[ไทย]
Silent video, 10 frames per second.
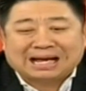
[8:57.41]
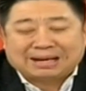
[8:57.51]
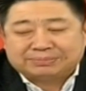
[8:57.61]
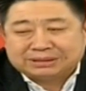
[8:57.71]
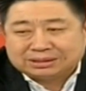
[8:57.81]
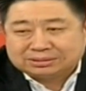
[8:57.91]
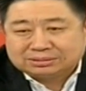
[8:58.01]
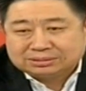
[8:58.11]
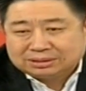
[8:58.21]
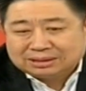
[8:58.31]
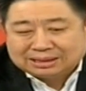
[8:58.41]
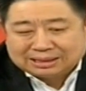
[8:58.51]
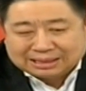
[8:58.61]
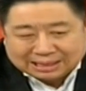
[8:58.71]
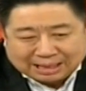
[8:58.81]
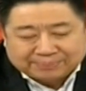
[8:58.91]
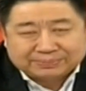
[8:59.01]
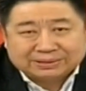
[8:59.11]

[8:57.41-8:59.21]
การเมืองนะครับ